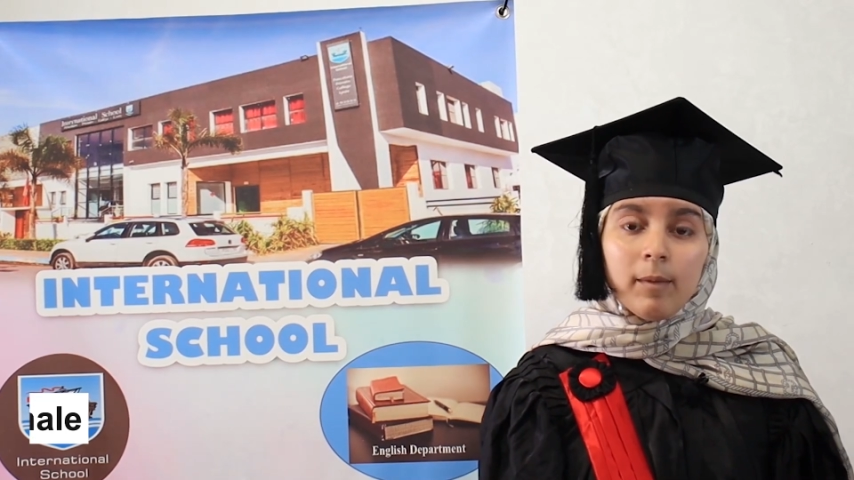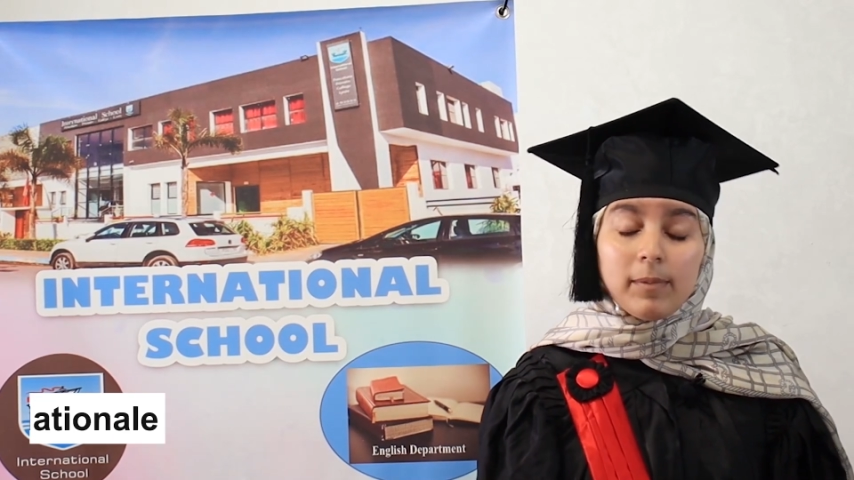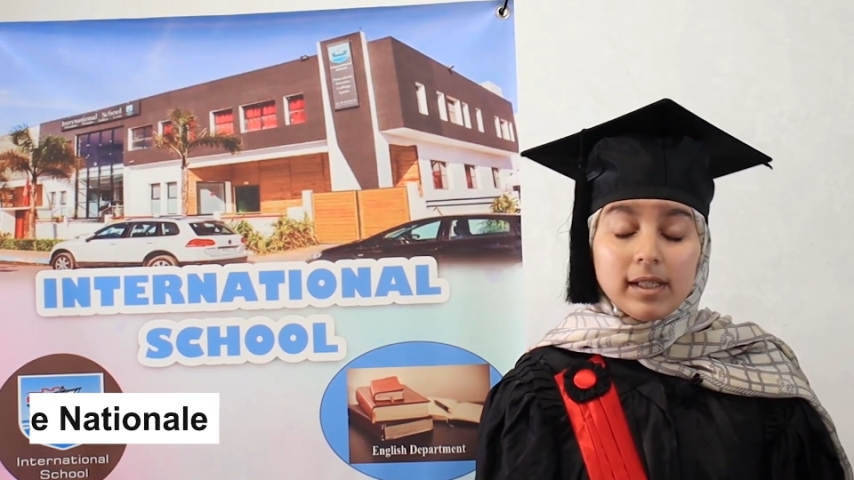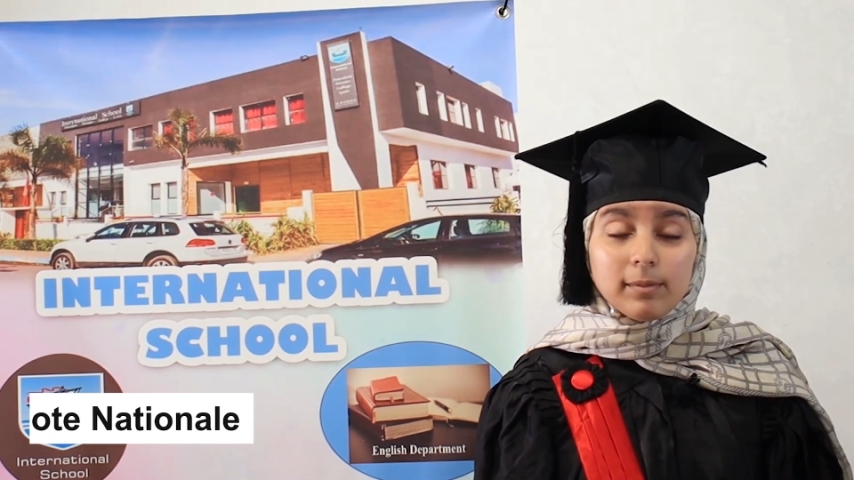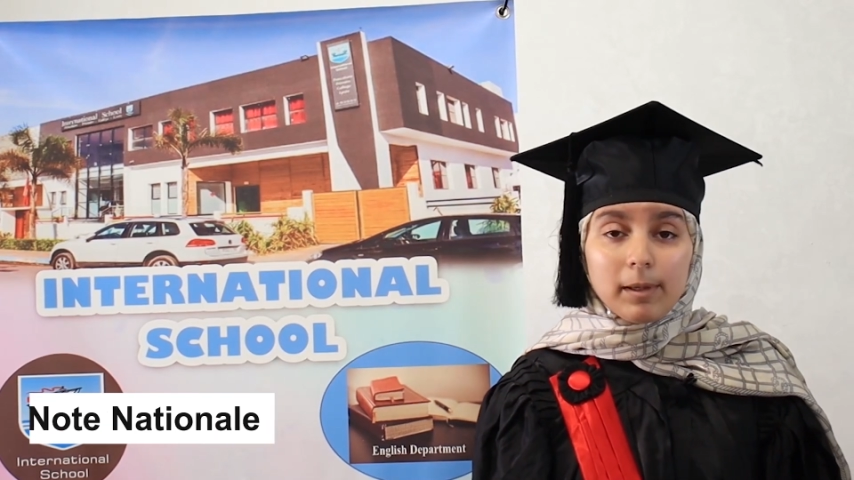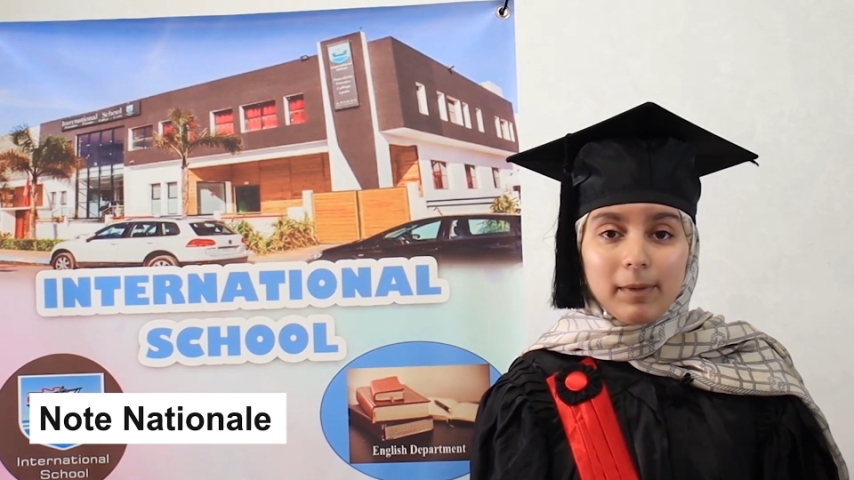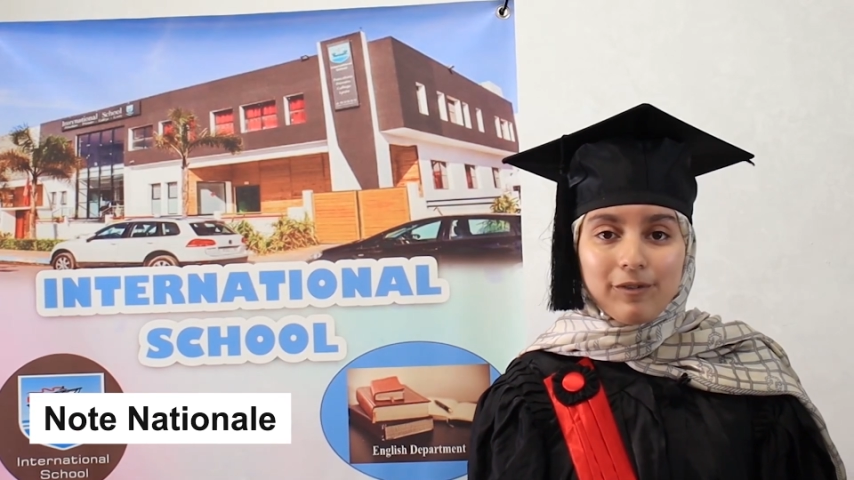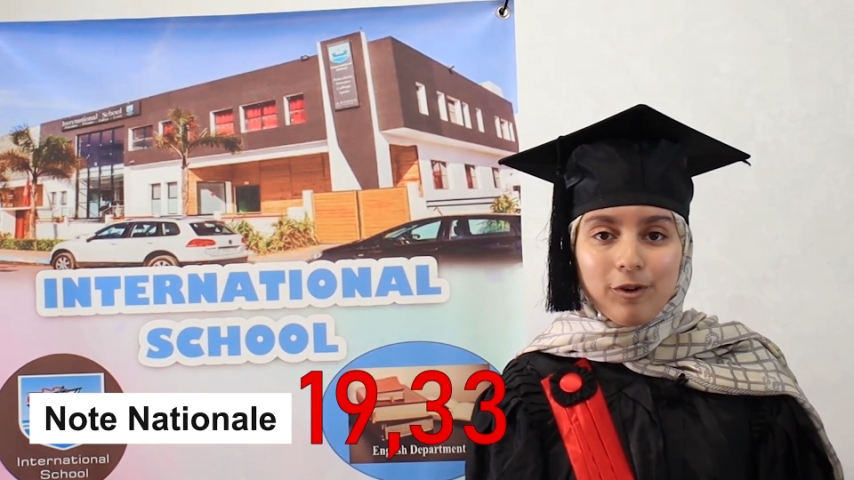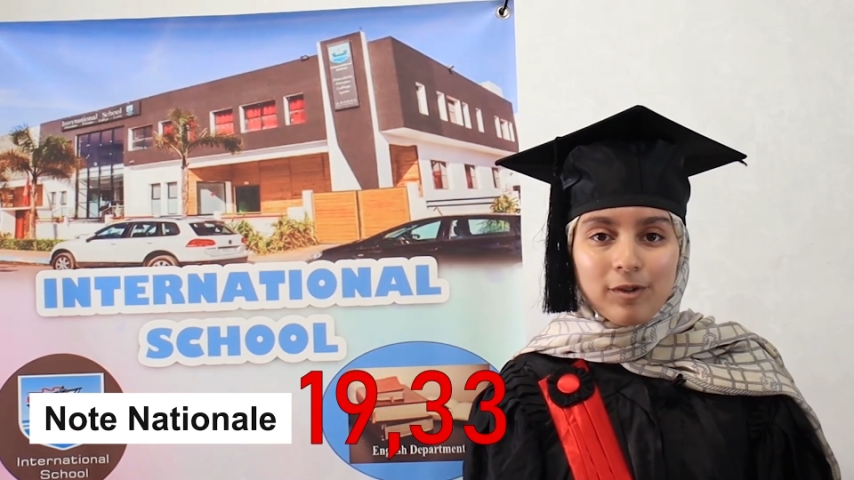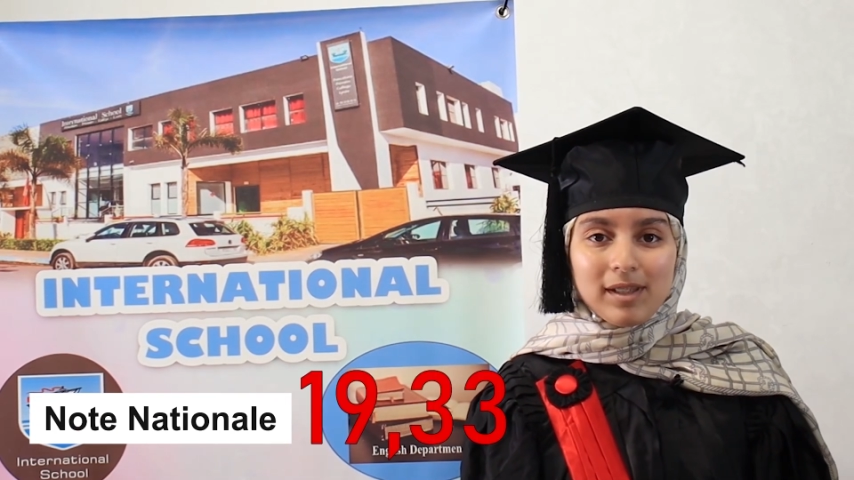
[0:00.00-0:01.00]
بالنسبه للباك
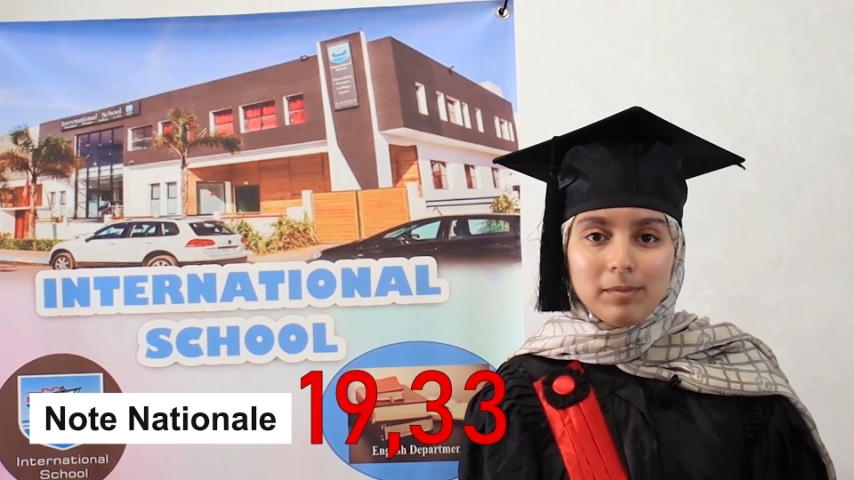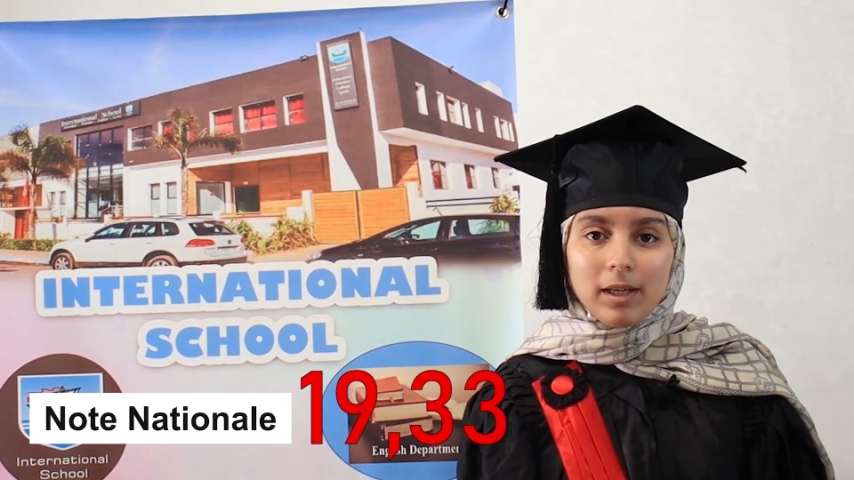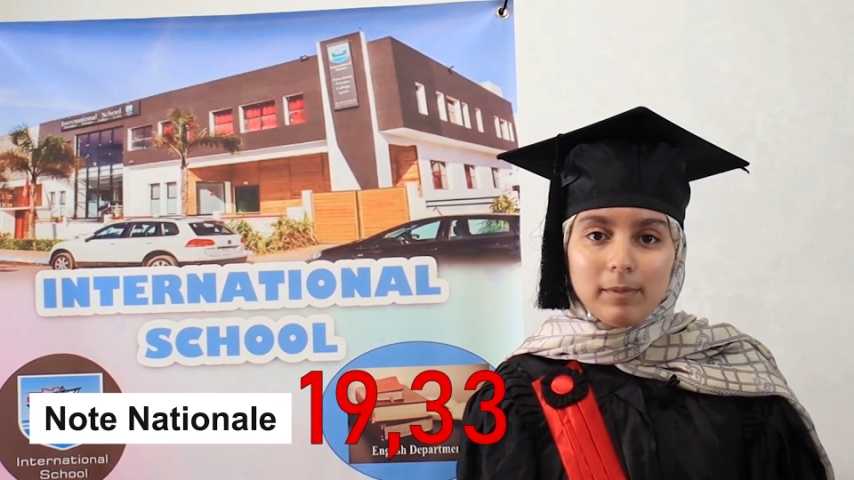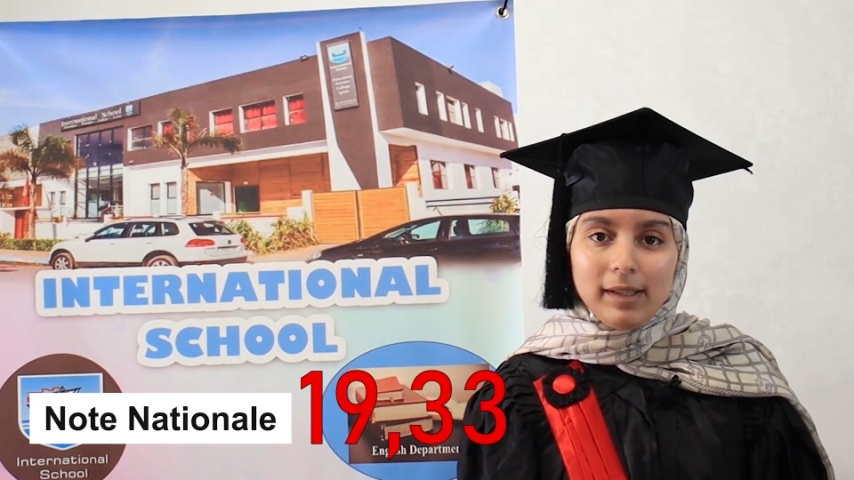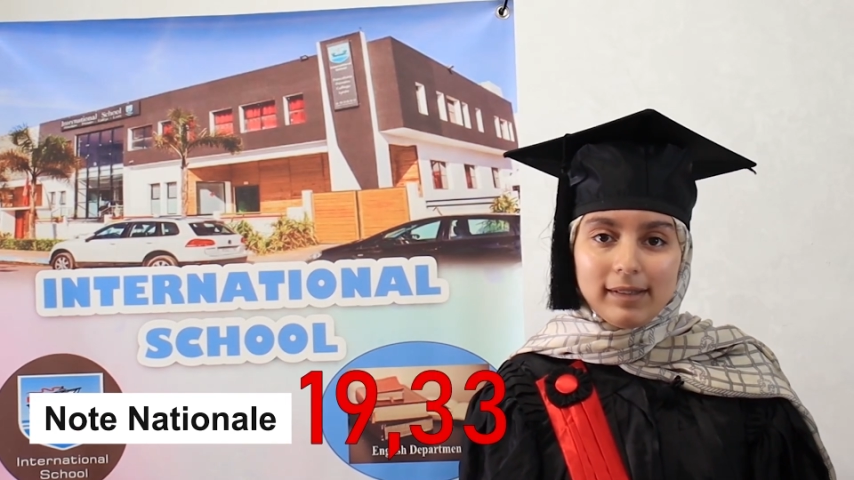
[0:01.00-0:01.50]
فرونسي باقي ما